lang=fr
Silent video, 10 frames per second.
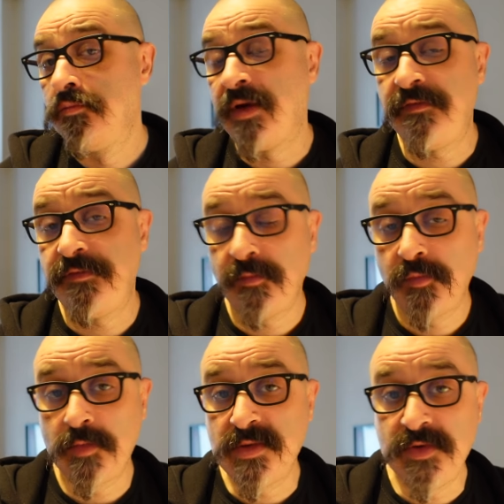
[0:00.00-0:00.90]
Bref,
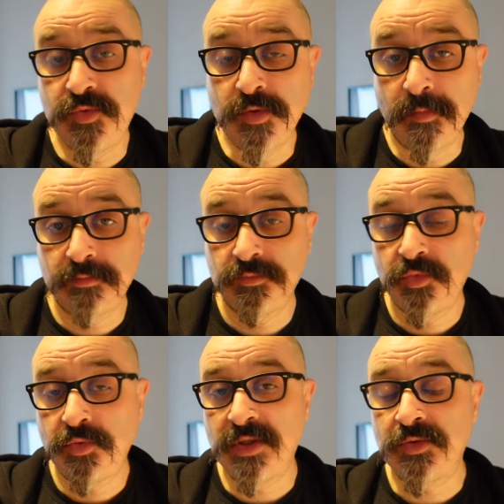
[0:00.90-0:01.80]
comme d'habitude. De
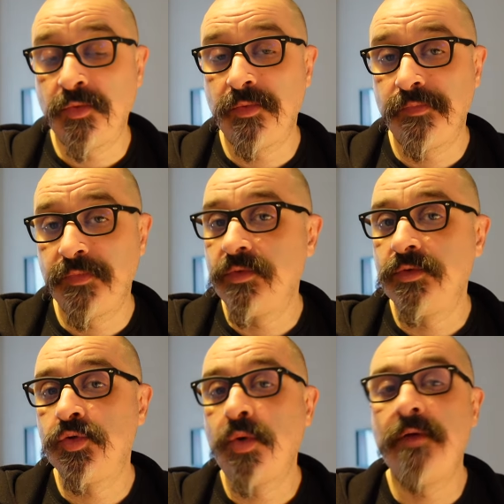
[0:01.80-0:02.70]
toute façon,
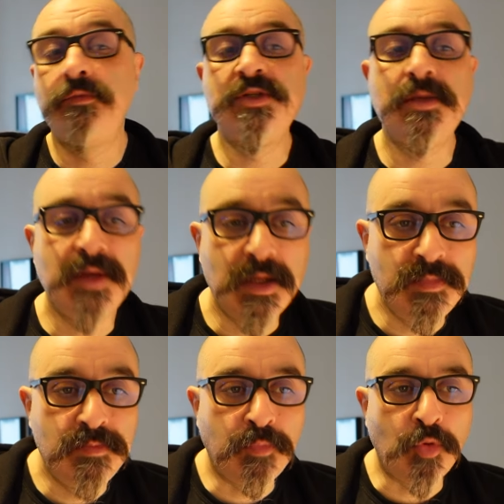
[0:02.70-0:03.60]
soit vous aimez les
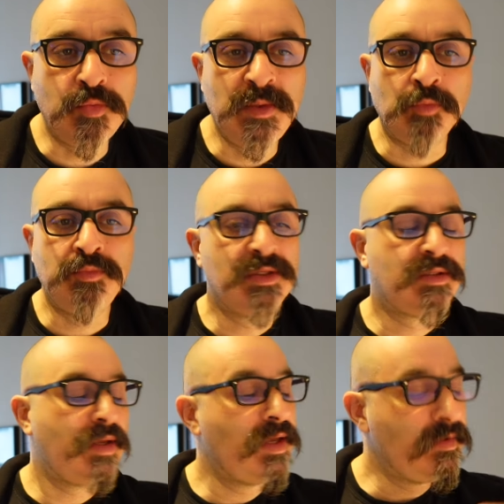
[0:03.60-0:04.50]
produits en
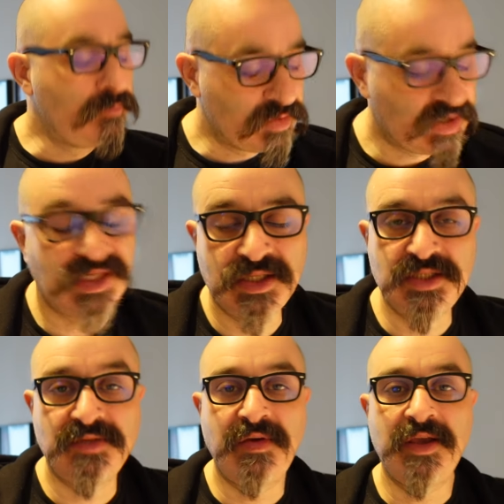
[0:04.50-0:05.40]
mythe et vous serez
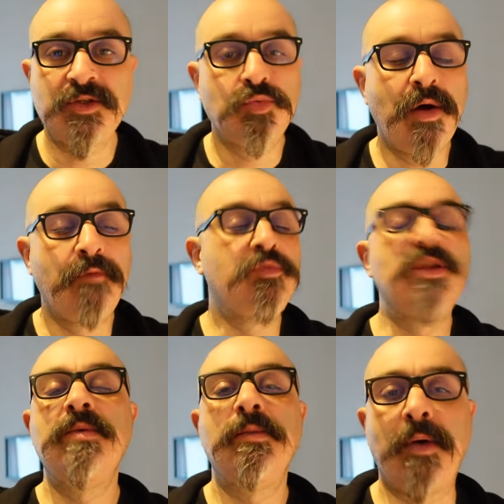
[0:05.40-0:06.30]
satisfait, soit vous
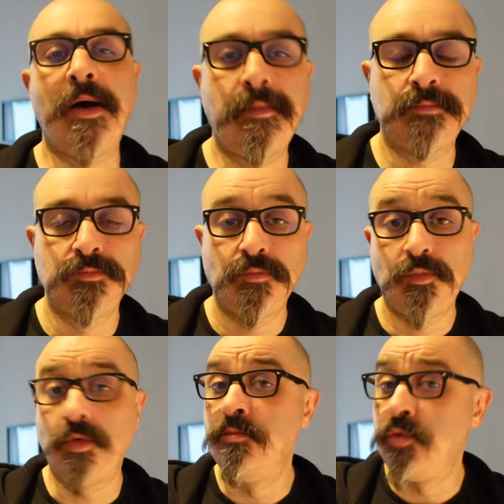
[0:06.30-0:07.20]
n'aimez pas,
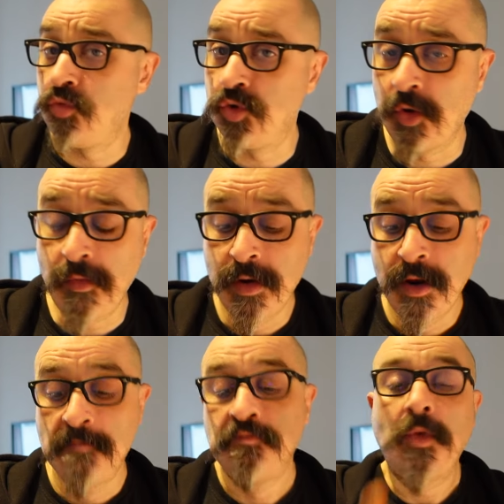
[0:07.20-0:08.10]
comme beaucoup de gens,
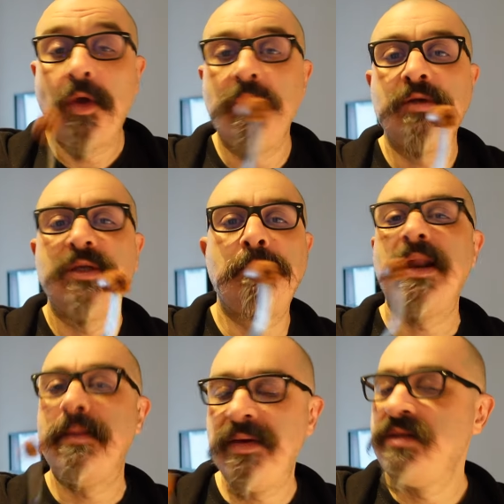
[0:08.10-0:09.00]
et c'est
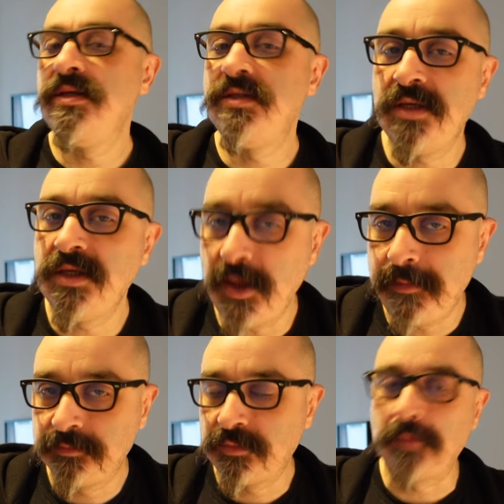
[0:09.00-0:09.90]
pas la peine d'essayer.
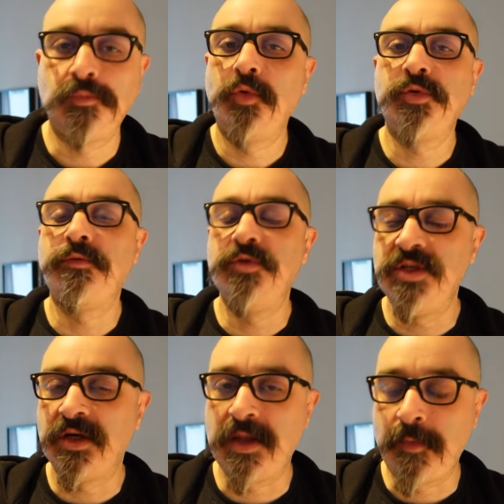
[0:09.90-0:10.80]
autant vous le
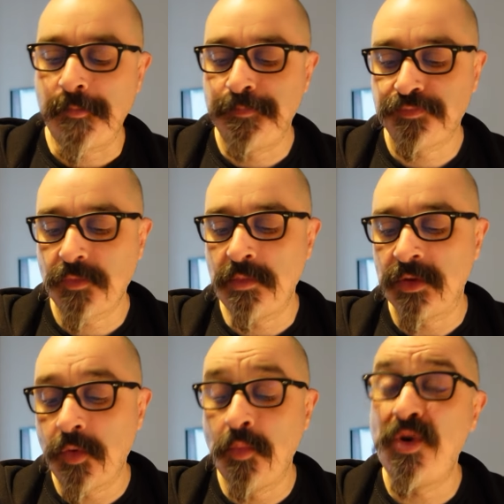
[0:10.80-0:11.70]
dire clairement.
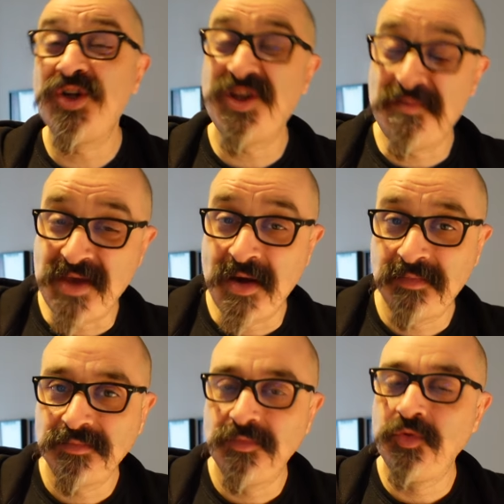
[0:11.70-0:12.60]
Maintenant, moi j'aime bien,
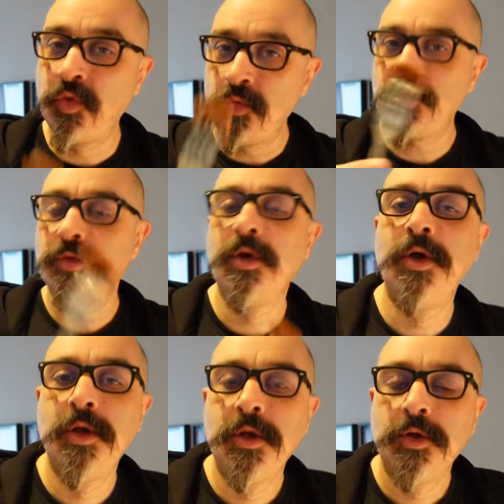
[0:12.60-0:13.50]
donc
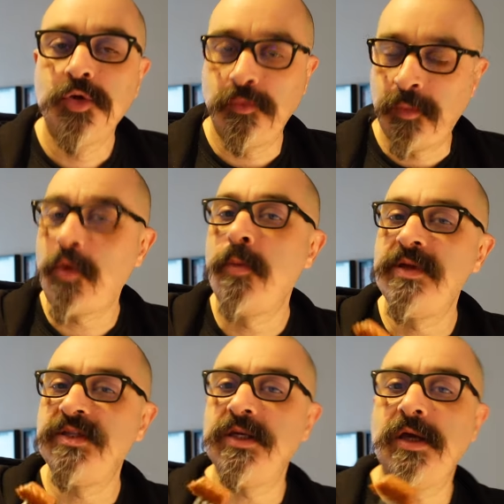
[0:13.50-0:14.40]
je prends
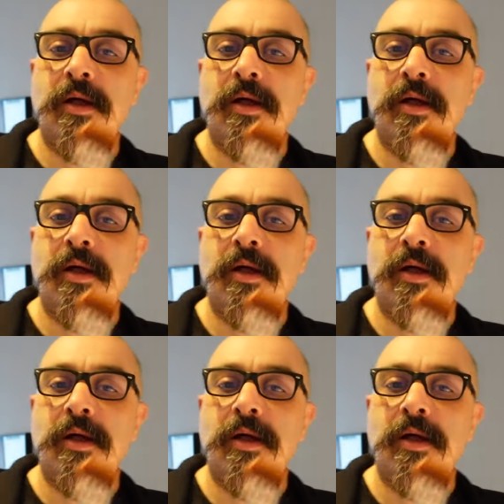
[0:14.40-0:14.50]
plaisir.